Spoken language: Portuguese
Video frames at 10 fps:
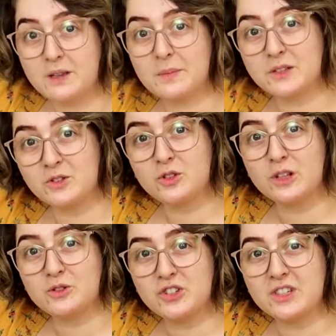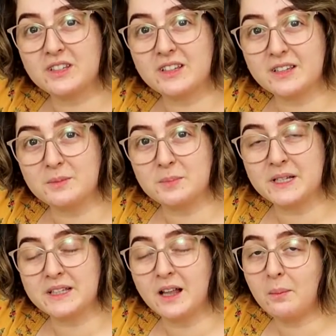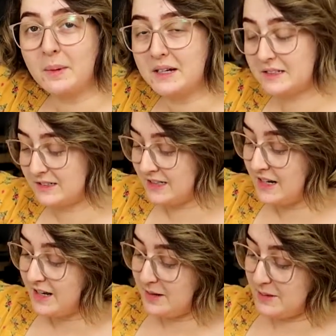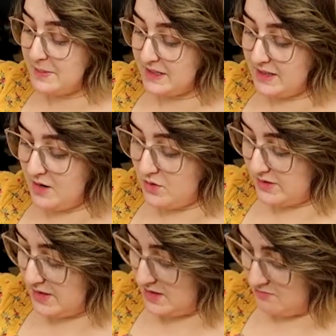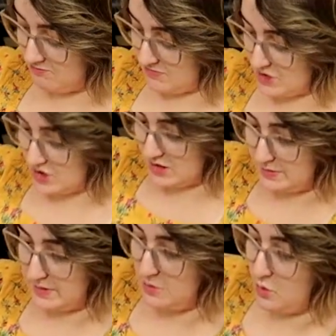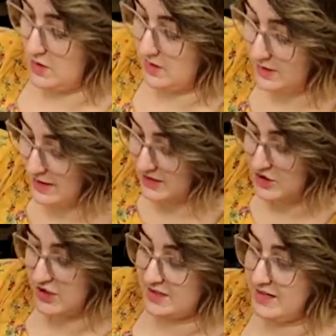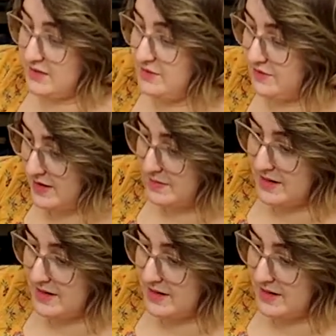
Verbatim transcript: apartamento lá no Chile. É, verdade. É. é bem legal, gostei. Achei ela é bem boa. Claro, é cheia, vai ficar